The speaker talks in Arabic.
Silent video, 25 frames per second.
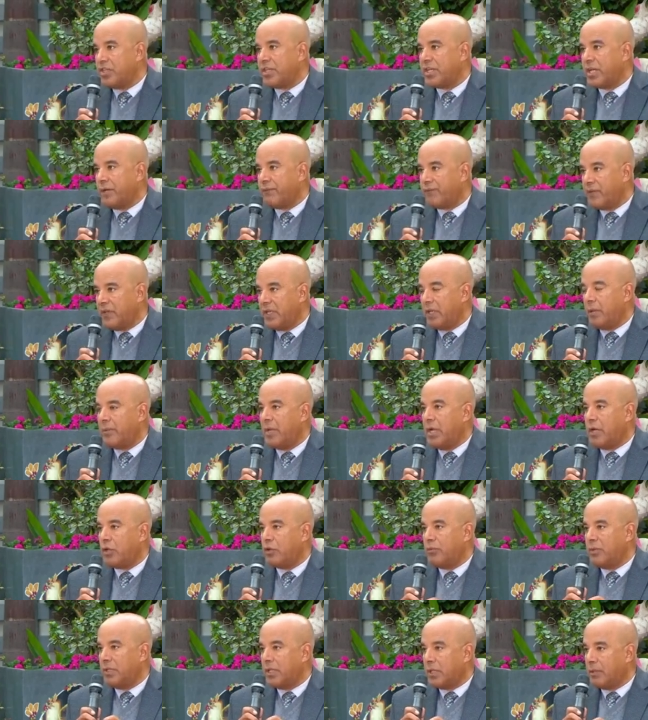يكفينا ما
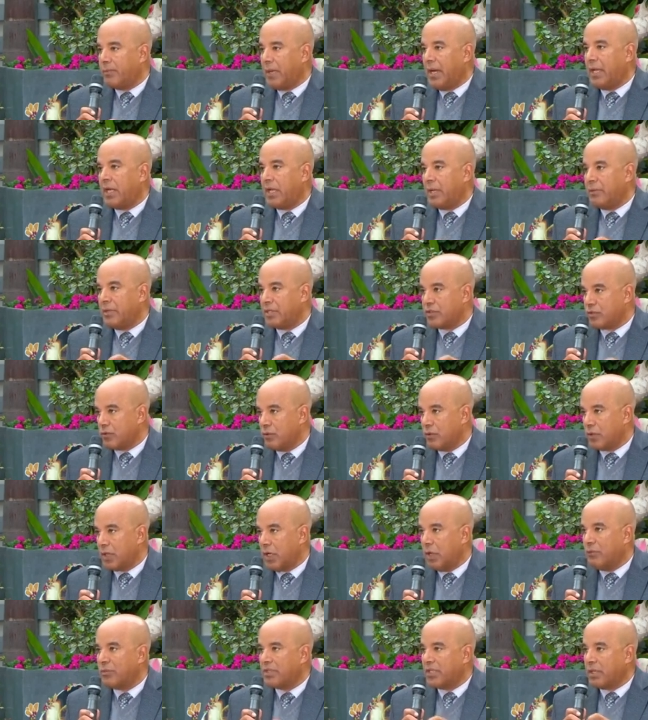يقل من اربعه لخمس
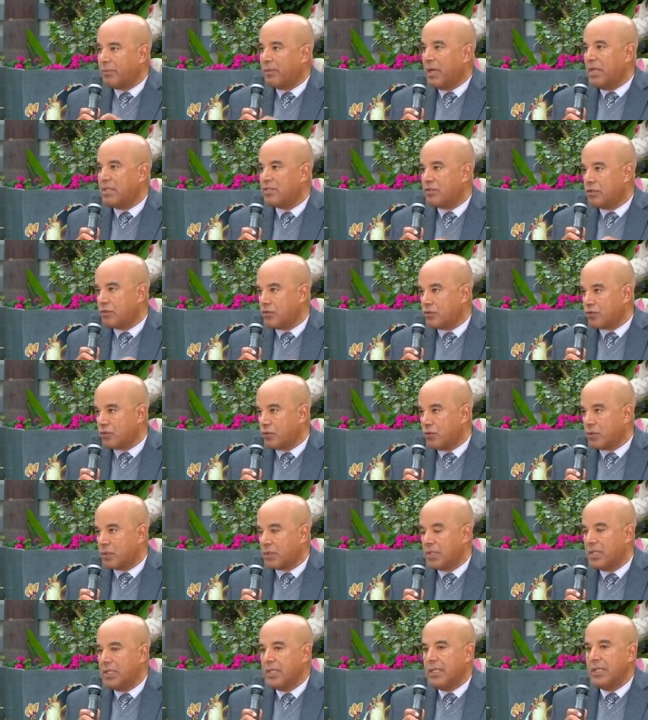شهور او من اربعه لست
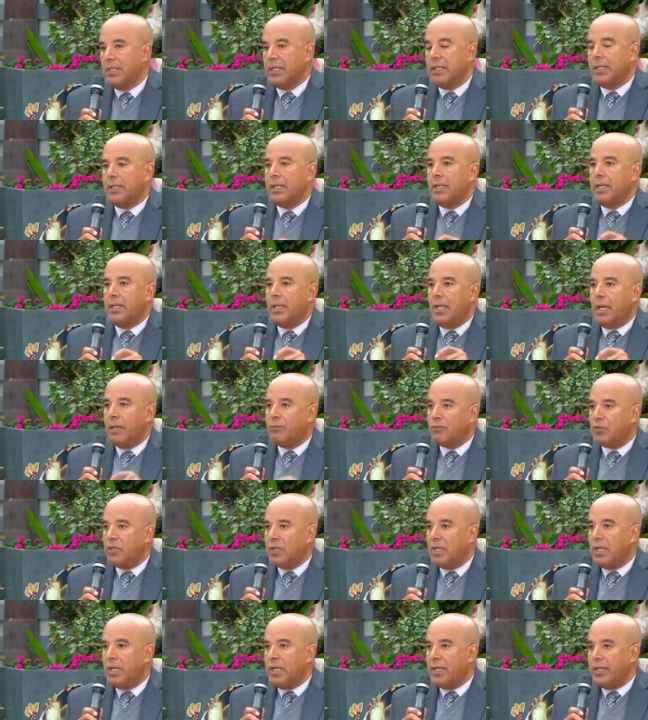شهور مم. الحمد
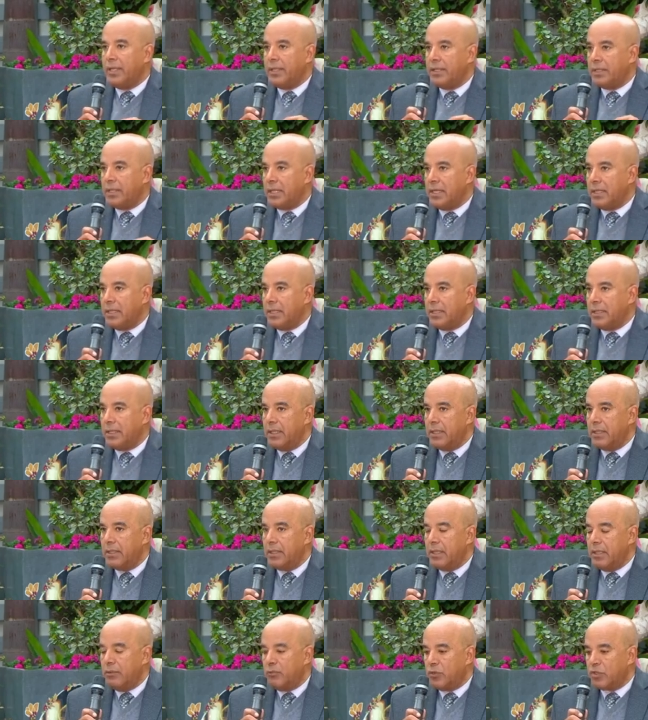لله ان جاء
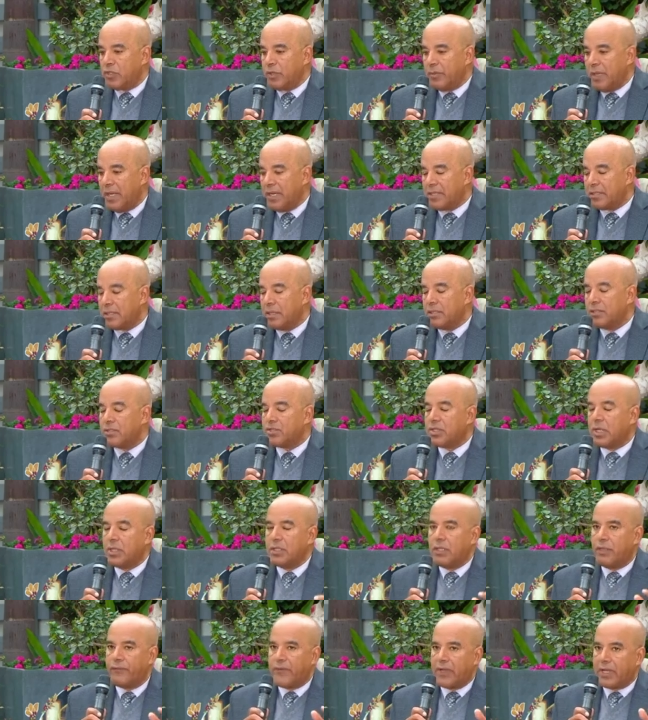الموسم الحصاد ان
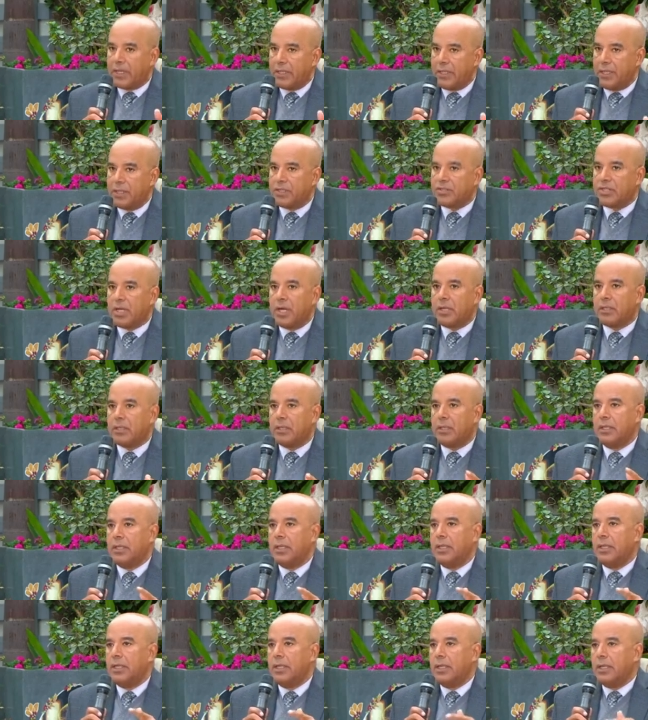شاء الله في خلال شهر
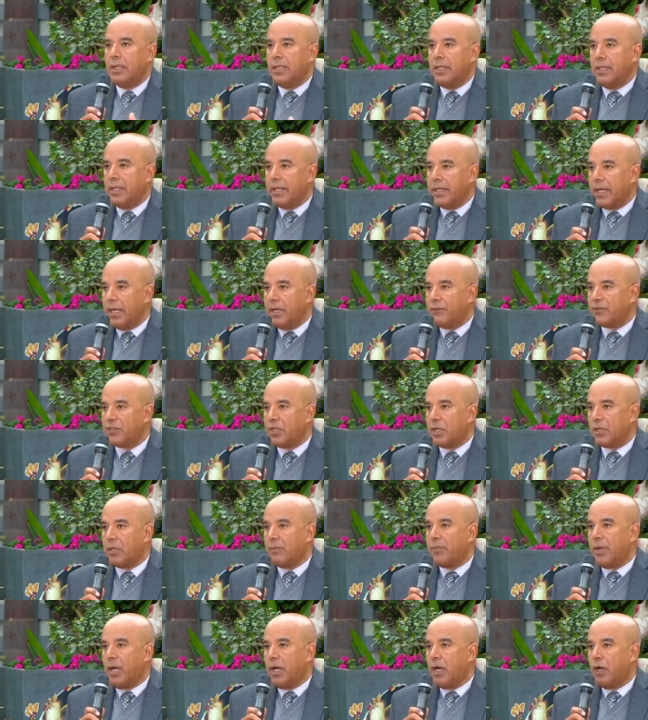اللي جاي في شهر
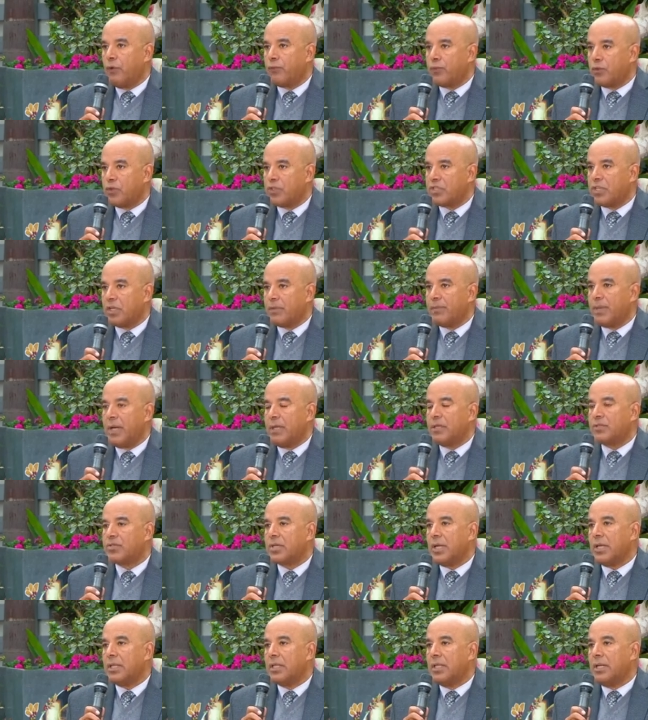اربعه او في نص اربعه ان
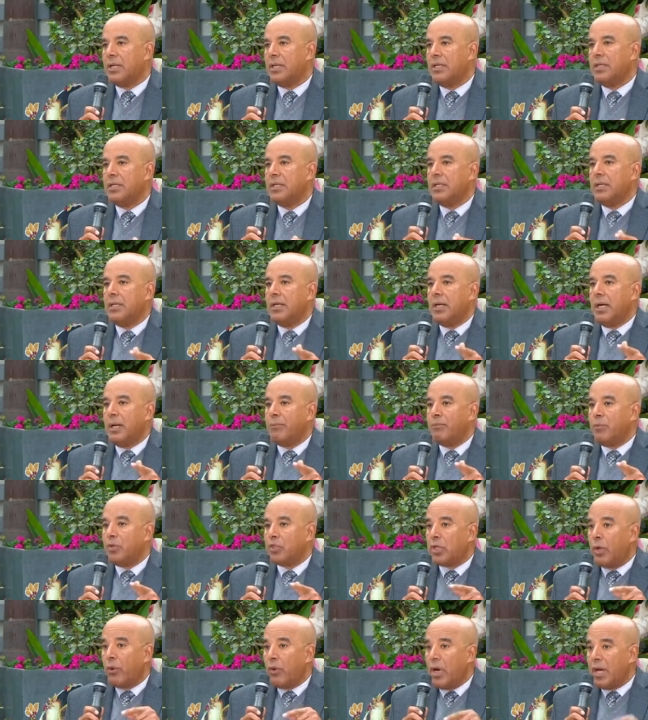شاء الله
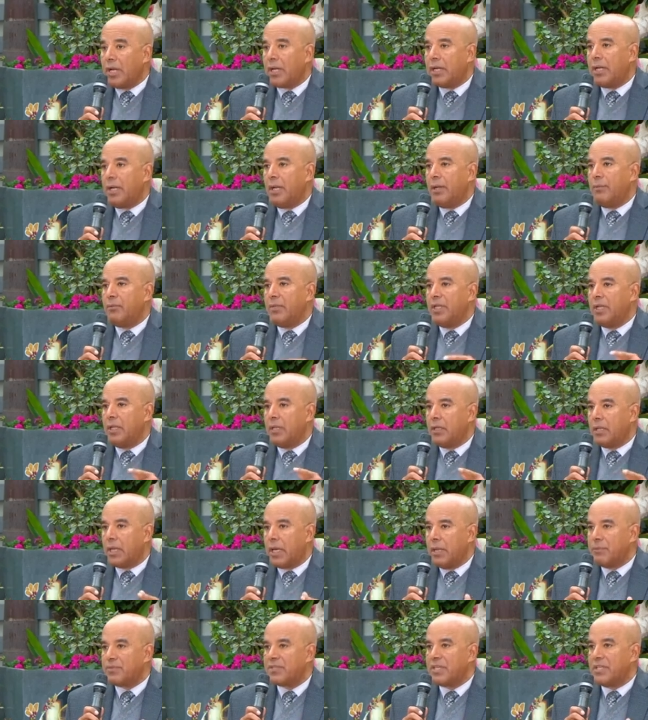متوقع من ال
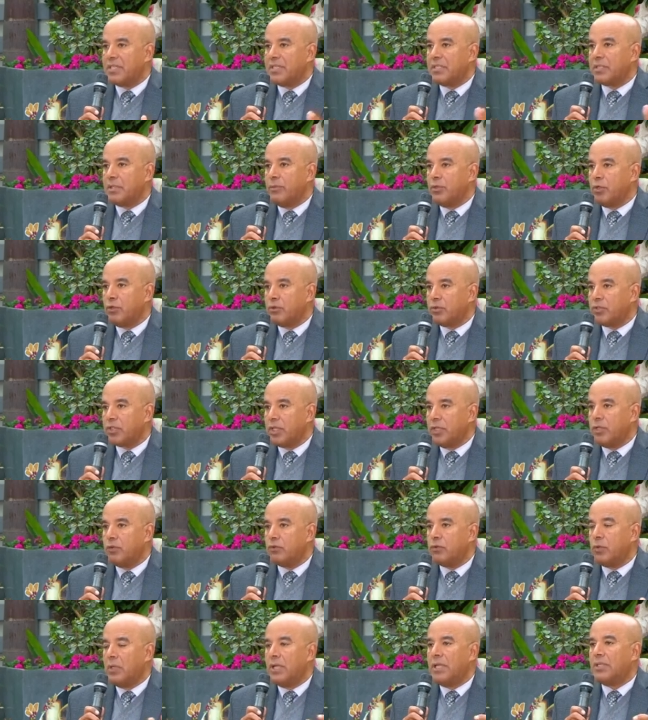5 ل 6 مليون
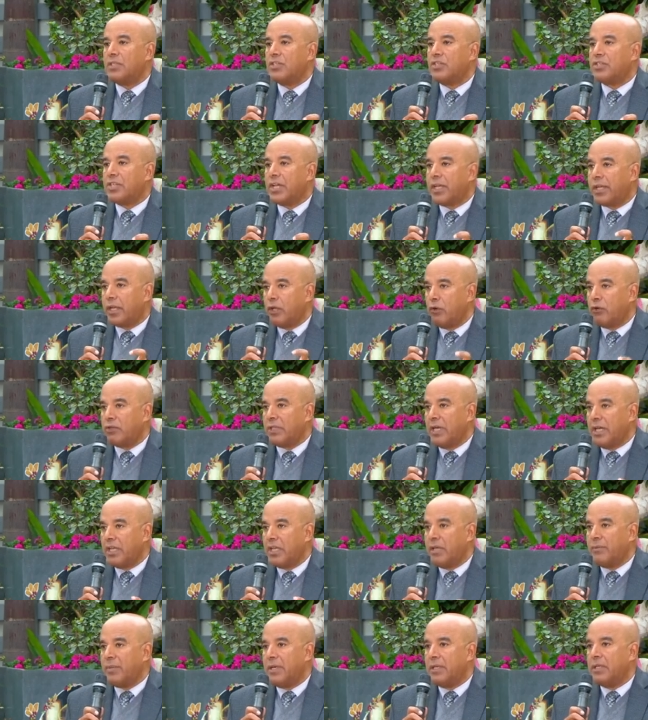طن دولت يشكلوا
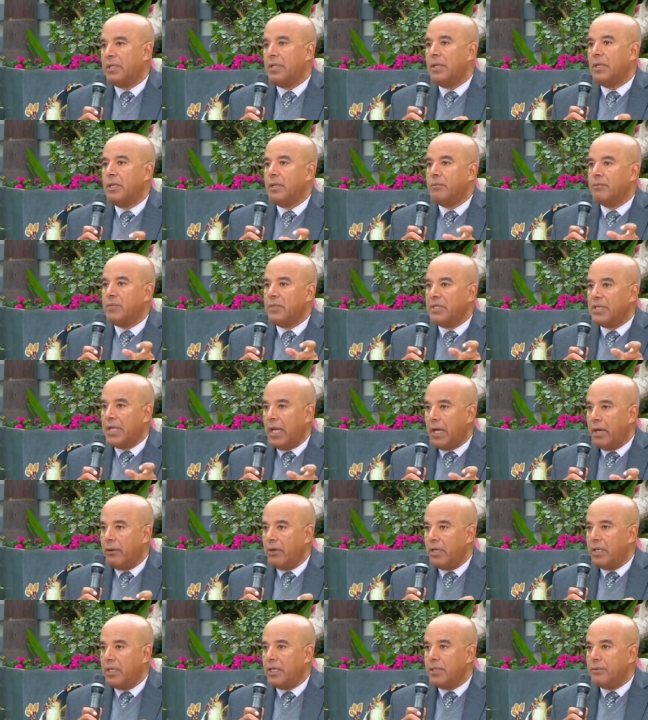تقريبا من
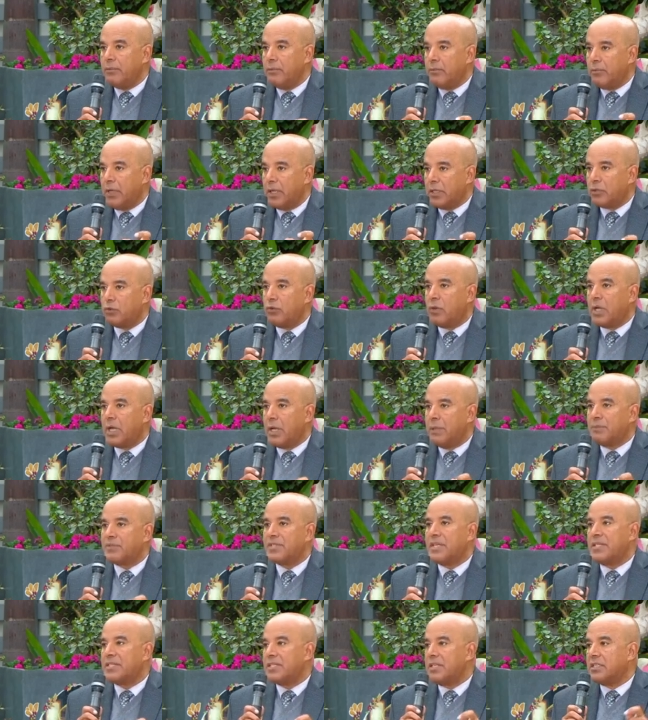حوالي برضه
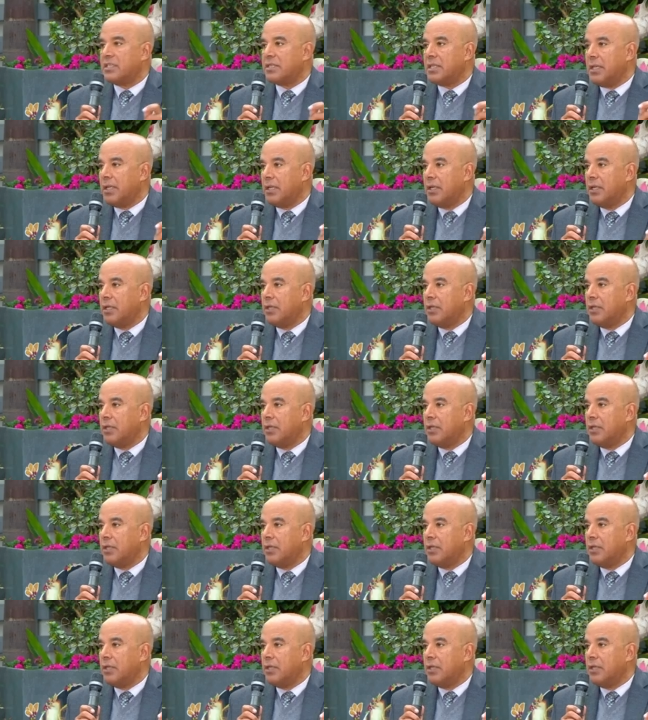5 ل 6